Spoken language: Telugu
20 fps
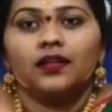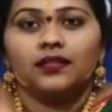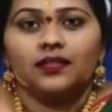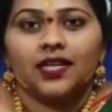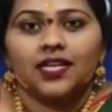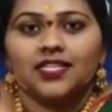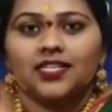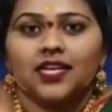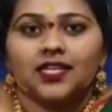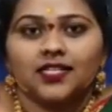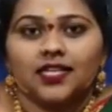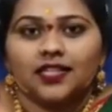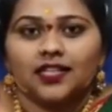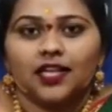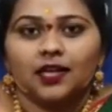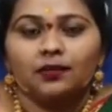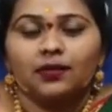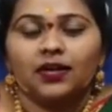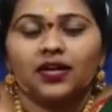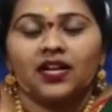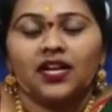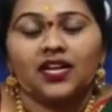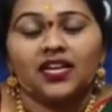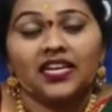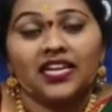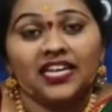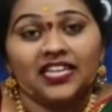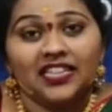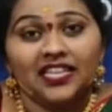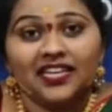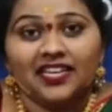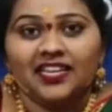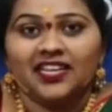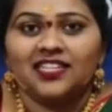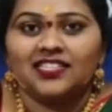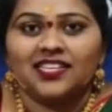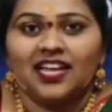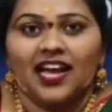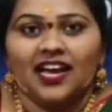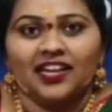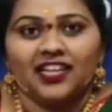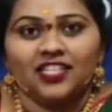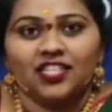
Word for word: దసరా సందర్భంగా గీతి గ్రిల్స్ అనే